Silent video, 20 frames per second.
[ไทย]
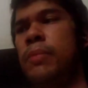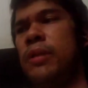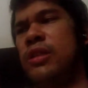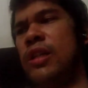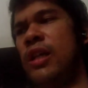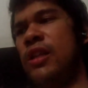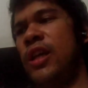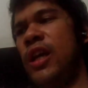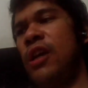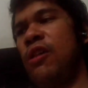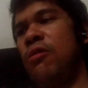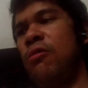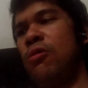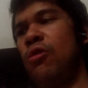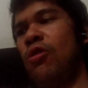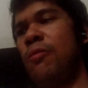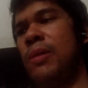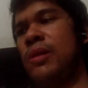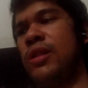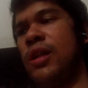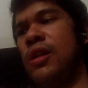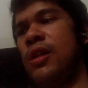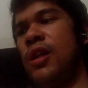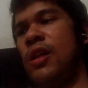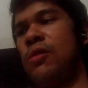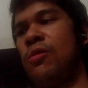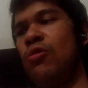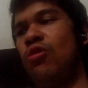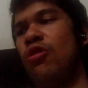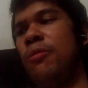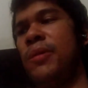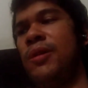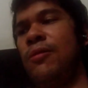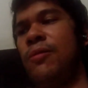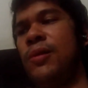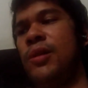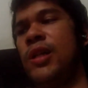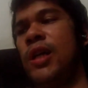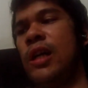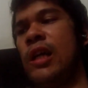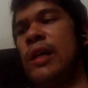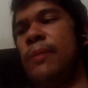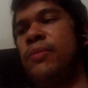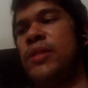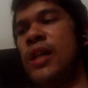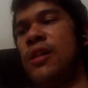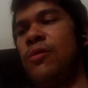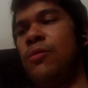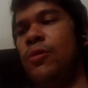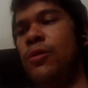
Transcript: ภาษาไทยก็งงภาษาอังกฤษกูก็ไม่รู้เรื่องนะครับ จาก